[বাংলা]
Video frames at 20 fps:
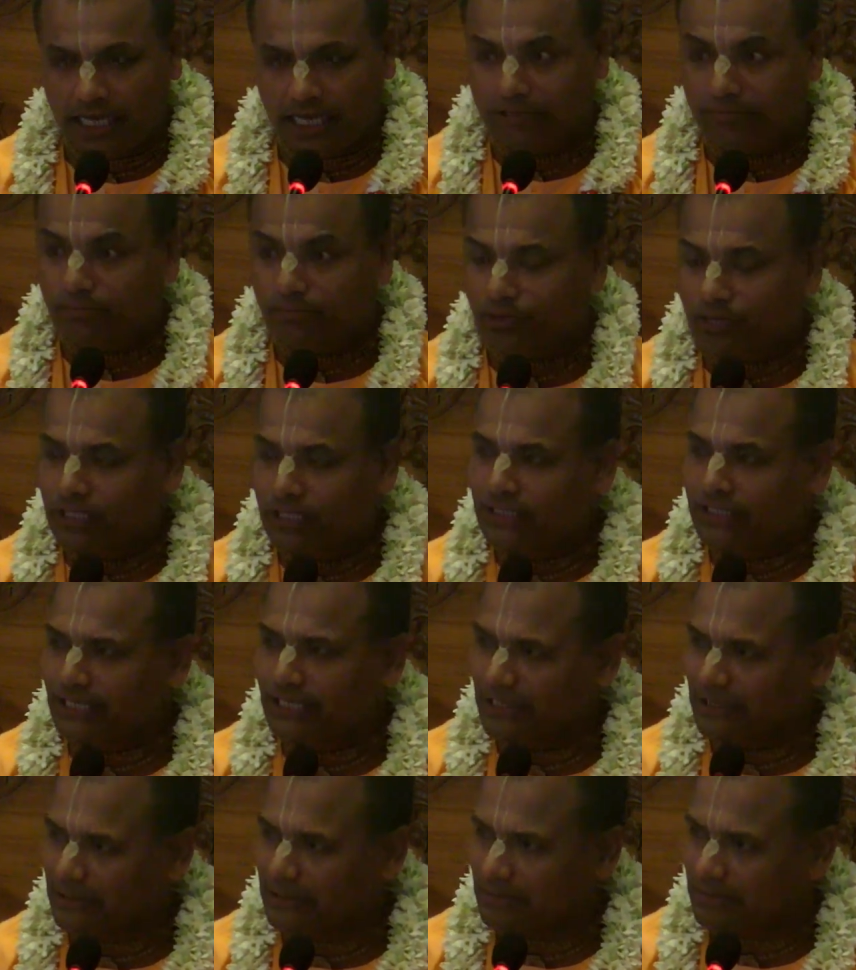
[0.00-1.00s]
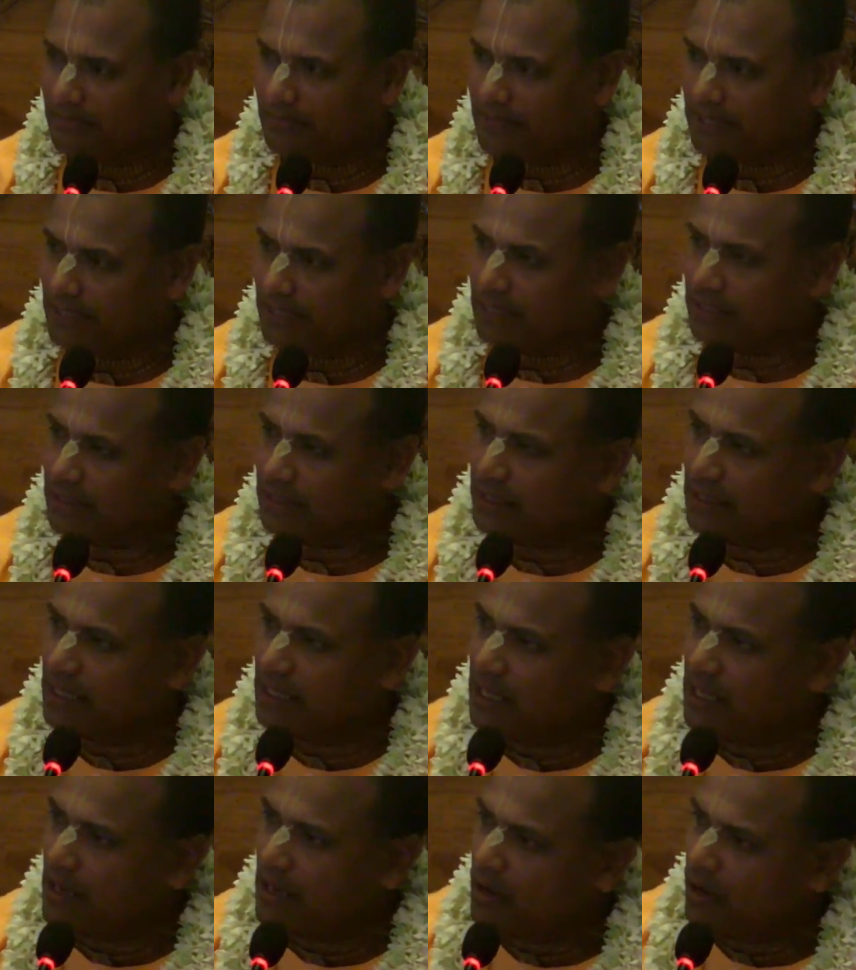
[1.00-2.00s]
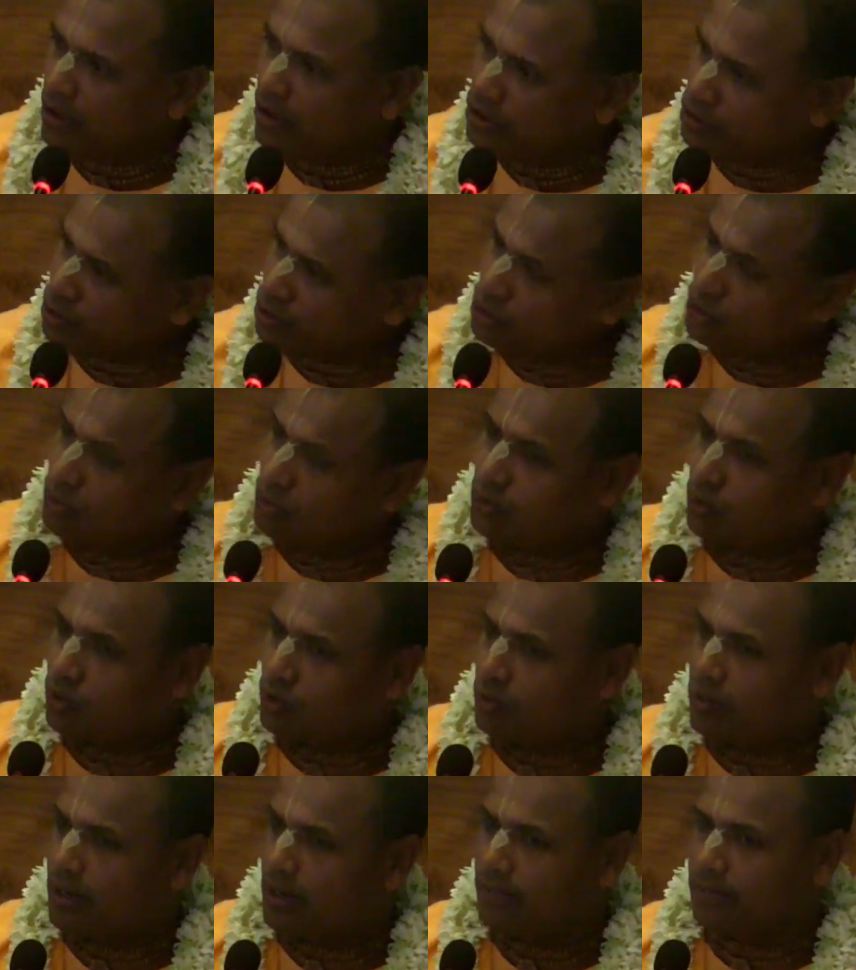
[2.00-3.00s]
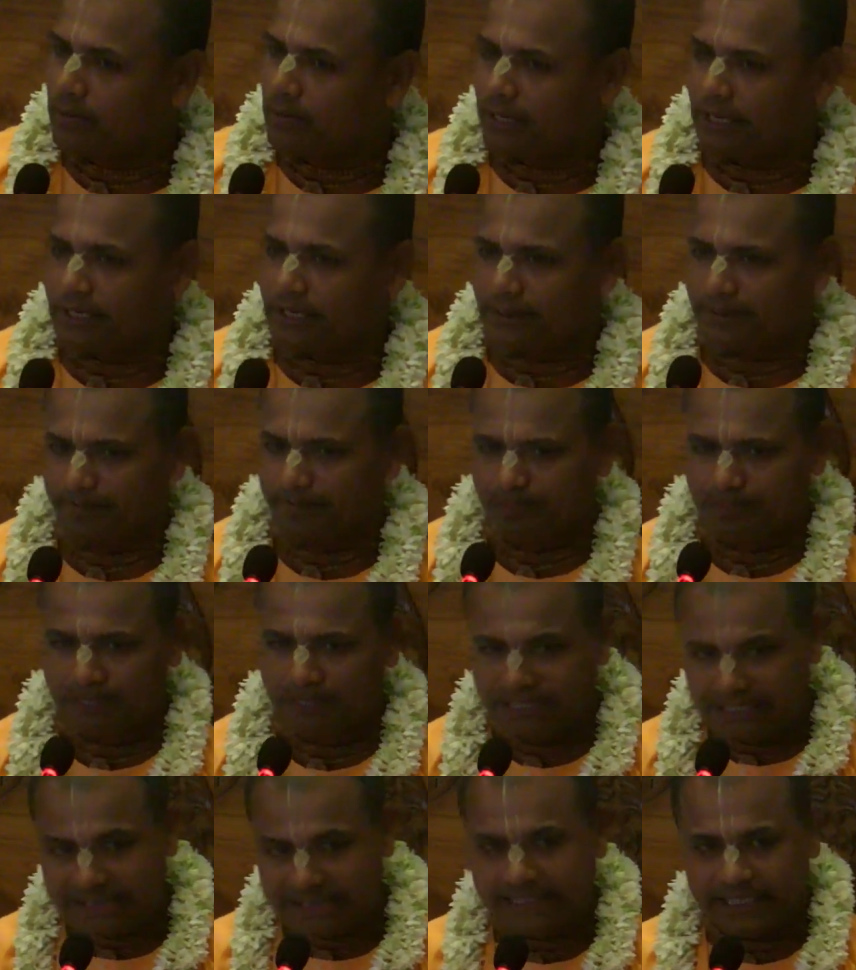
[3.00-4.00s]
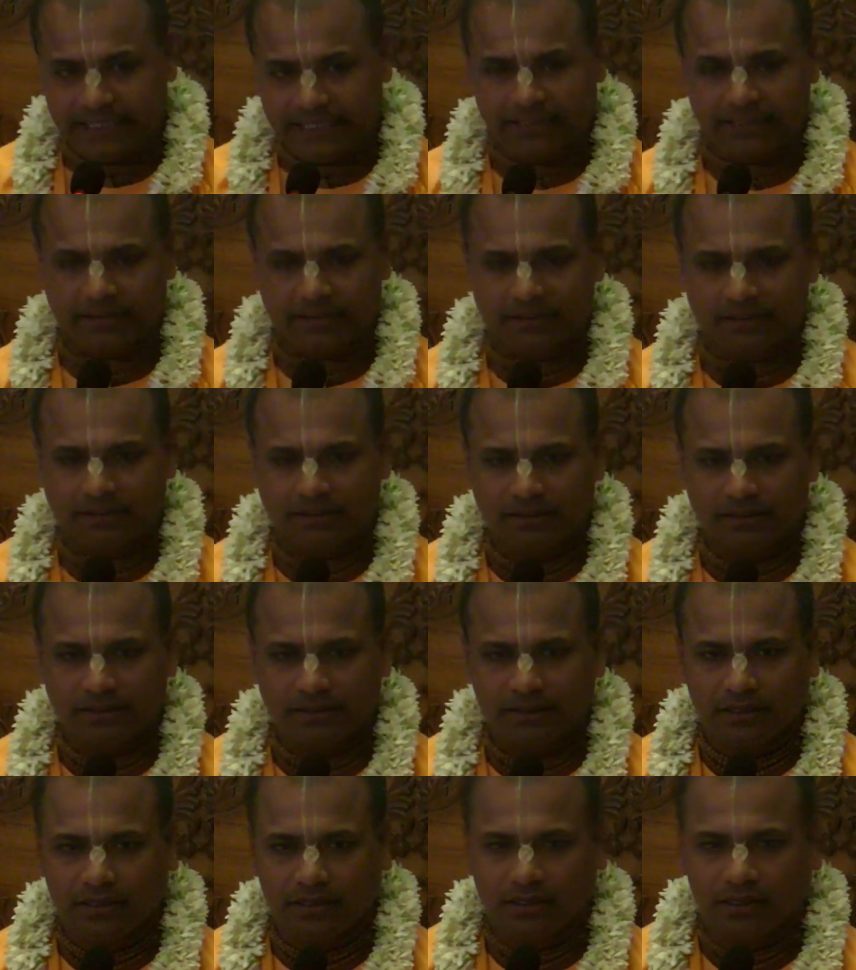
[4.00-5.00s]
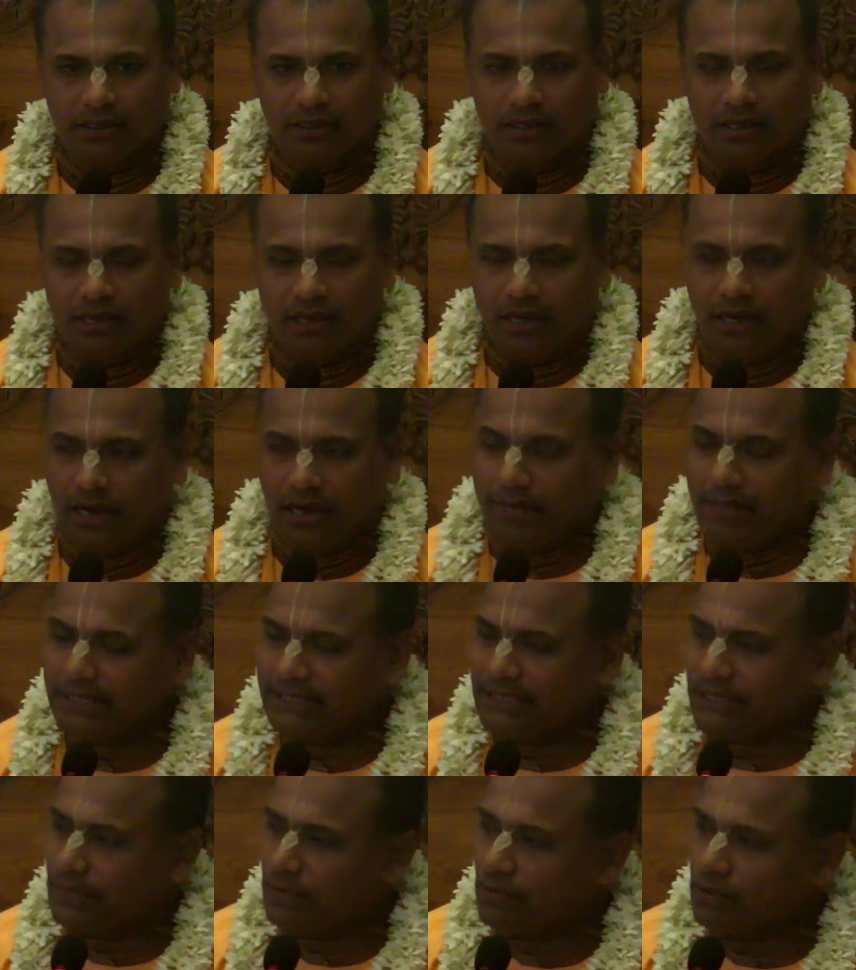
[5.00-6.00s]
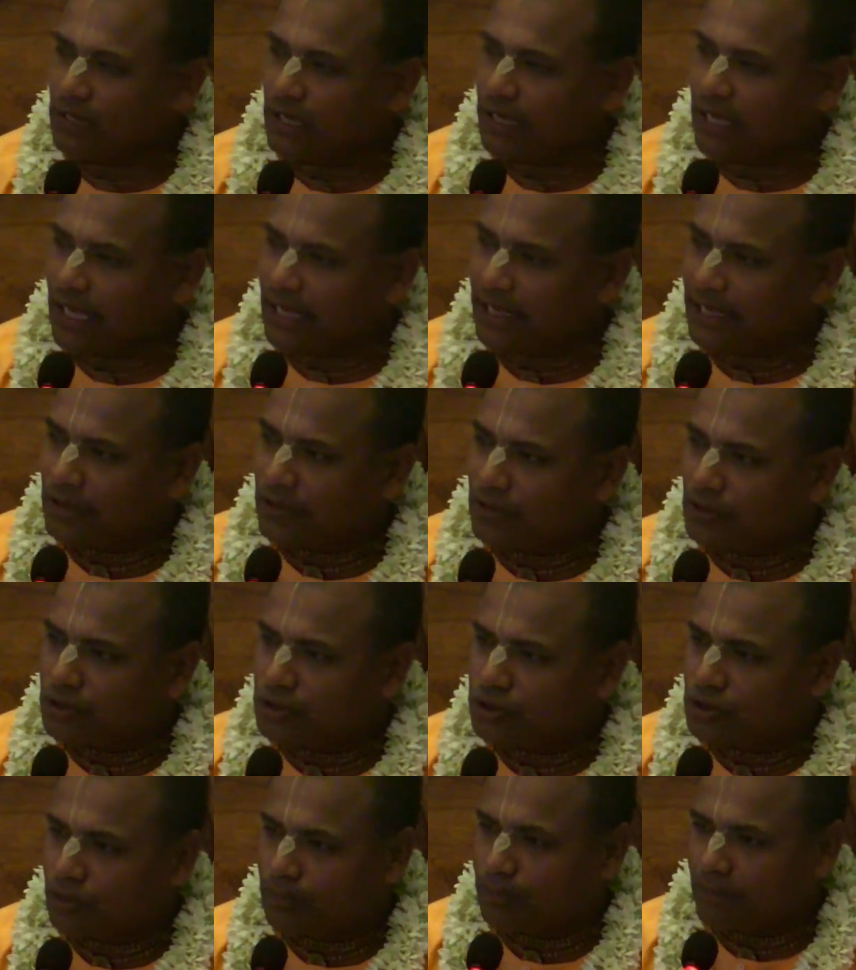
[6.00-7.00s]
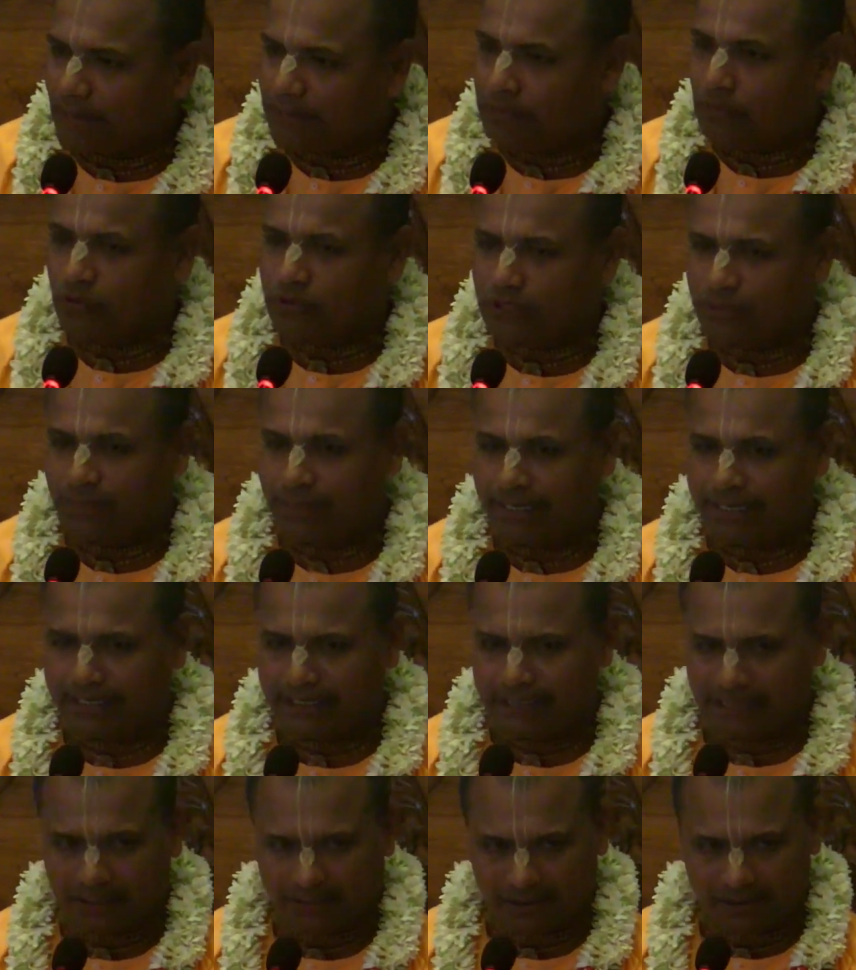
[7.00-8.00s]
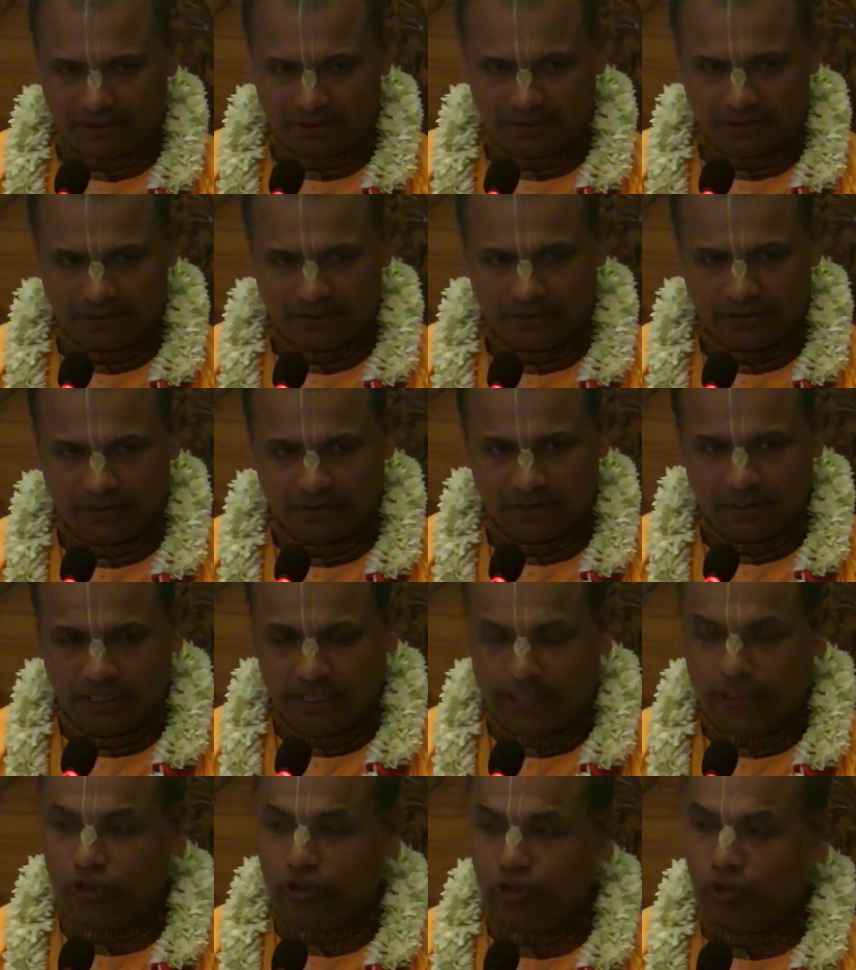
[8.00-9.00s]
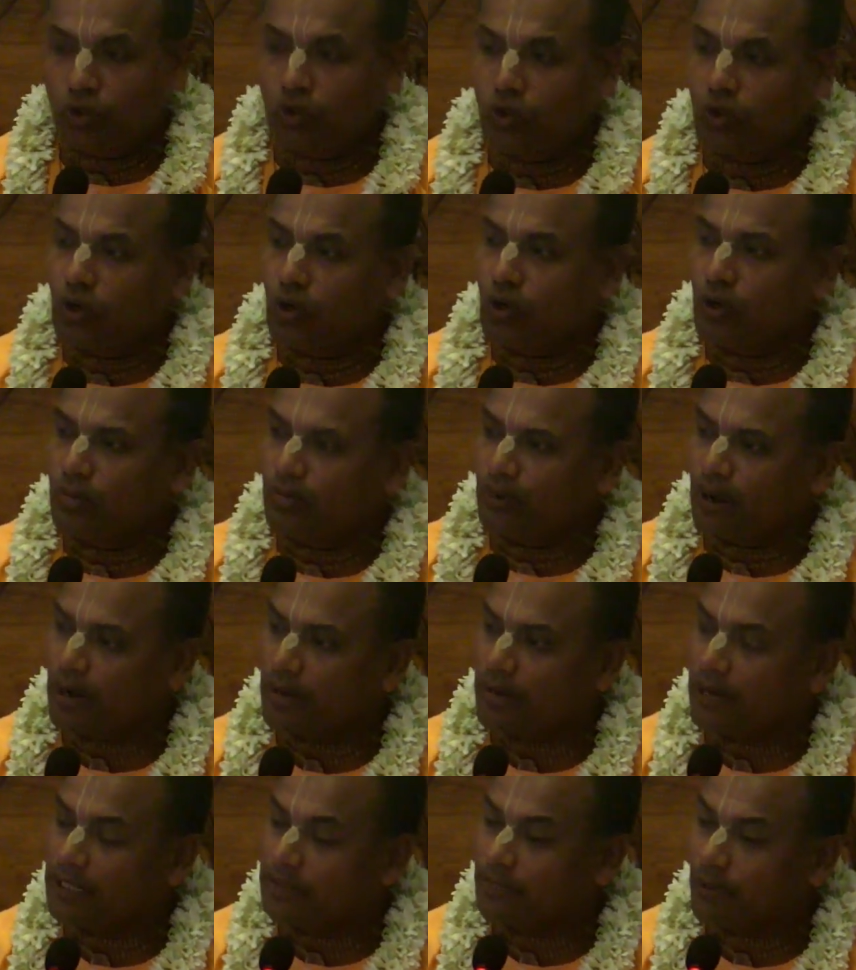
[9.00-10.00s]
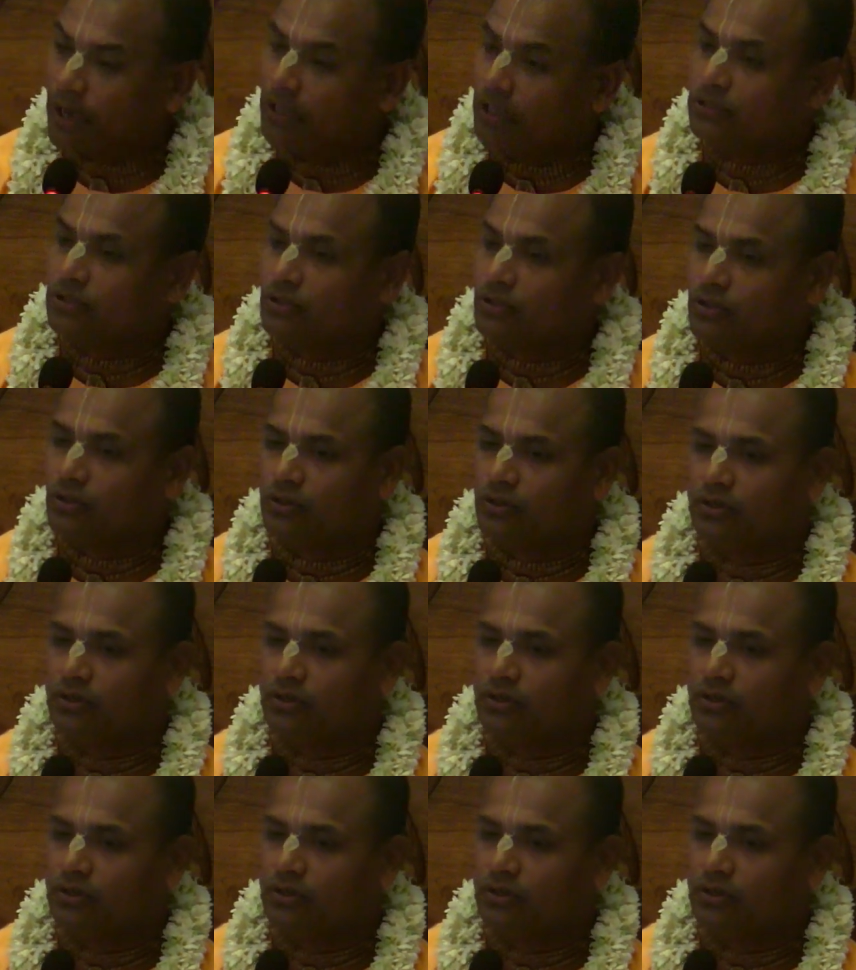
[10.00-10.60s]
আত্মকেন্দ্রিক মানে অন্তঃসুখ অনুভব করেন নিজেই আমরা যেমন একা কোনো সুখ প্রাপ্ত হতে পারি না কিন্তু কোনো ভগবত ভক্ত